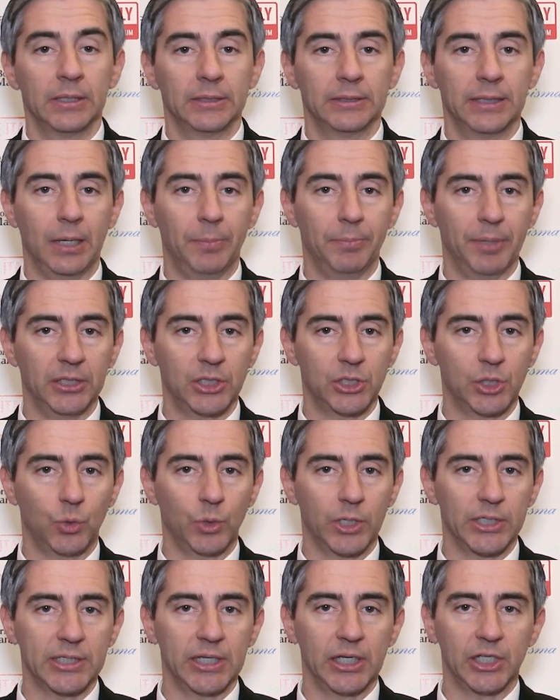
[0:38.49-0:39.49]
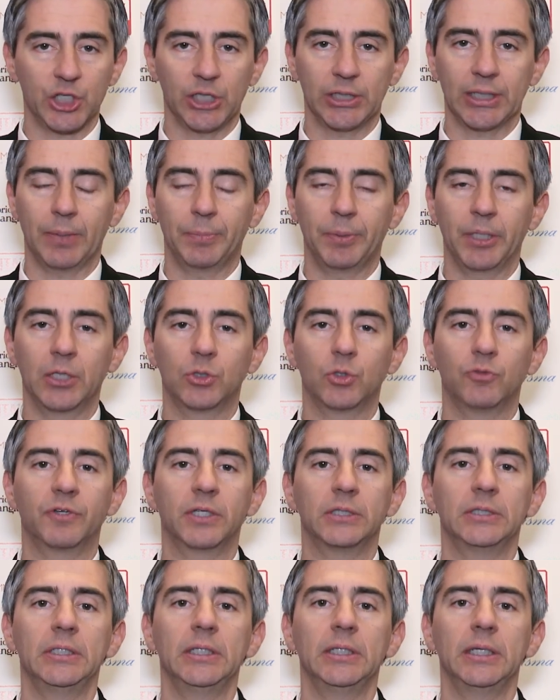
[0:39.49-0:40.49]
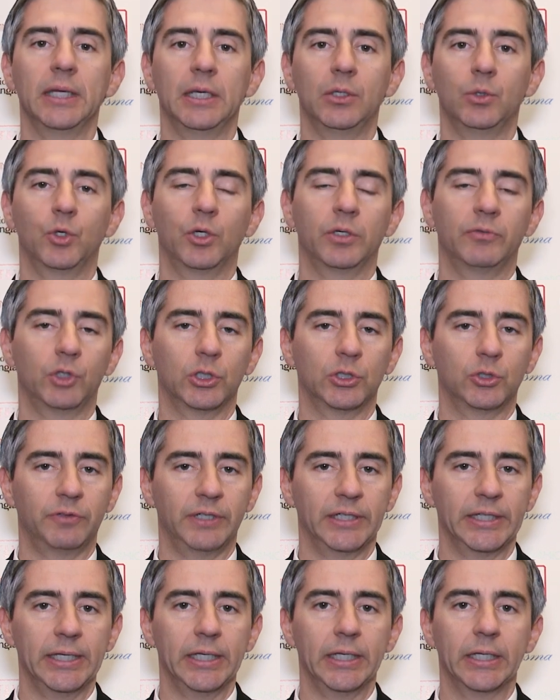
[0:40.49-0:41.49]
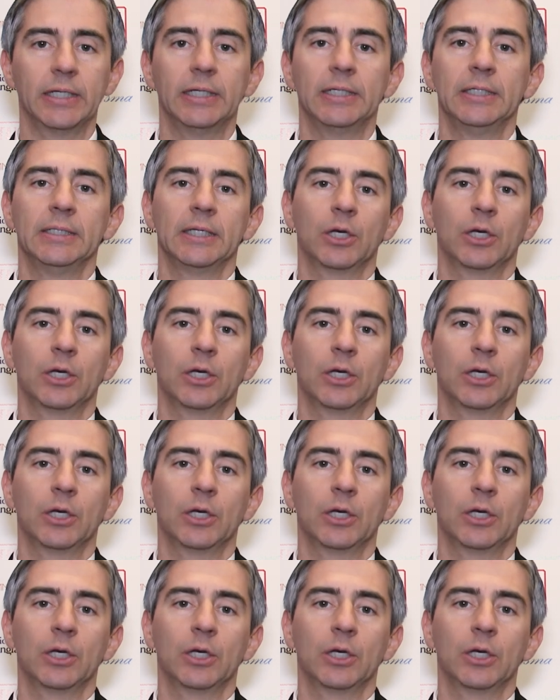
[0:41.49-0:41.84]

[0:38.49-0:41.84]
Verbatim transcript: dell'Ambiente e Sicurezza Energetica Pichetto Fratini, all'onorevole Tovaglieri,